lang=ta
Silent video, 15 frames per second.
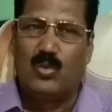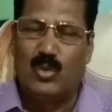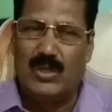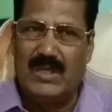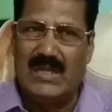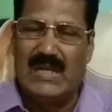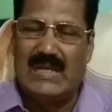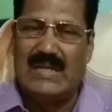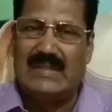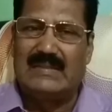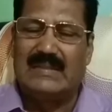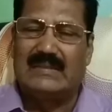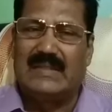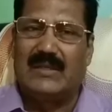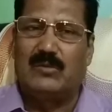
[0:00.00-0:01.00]
உரிய
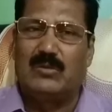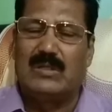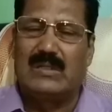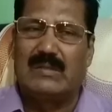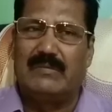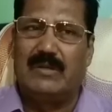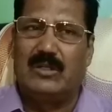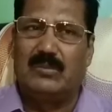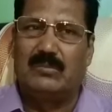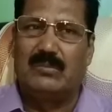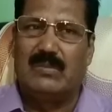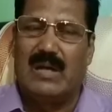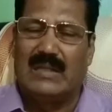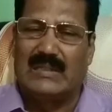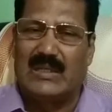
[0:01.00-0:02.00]
அழுத்தத்தை கொடுக்க வேண்டும்
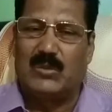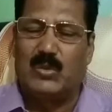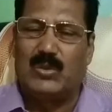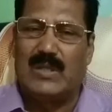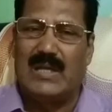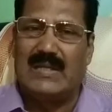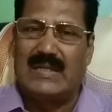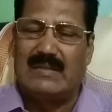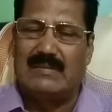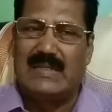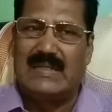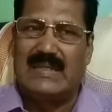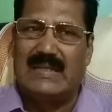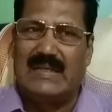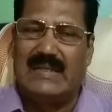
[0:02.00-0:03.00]
அதற்குண்டான
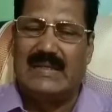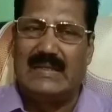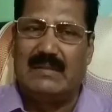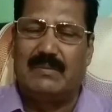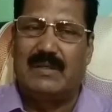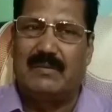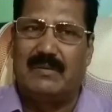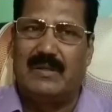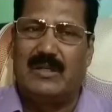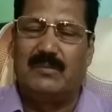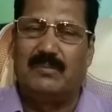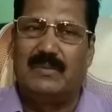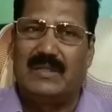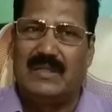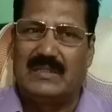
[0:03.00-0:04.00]
நடவடிக்கையில் ஈடுபட
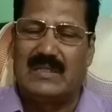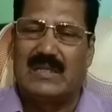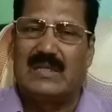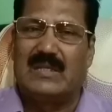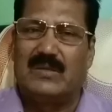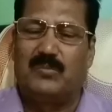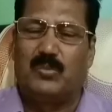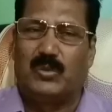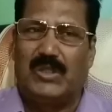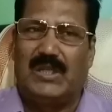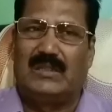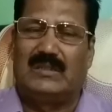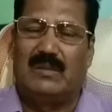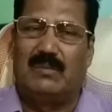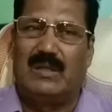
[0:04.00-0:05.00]
வேண்டும் இதற்கு
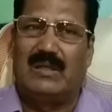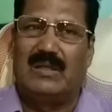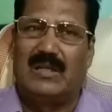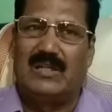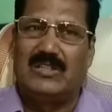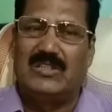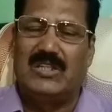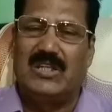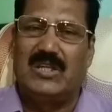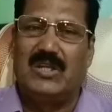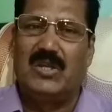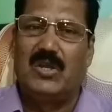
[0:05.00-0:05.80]
புதிய தமிழகம் கட்சி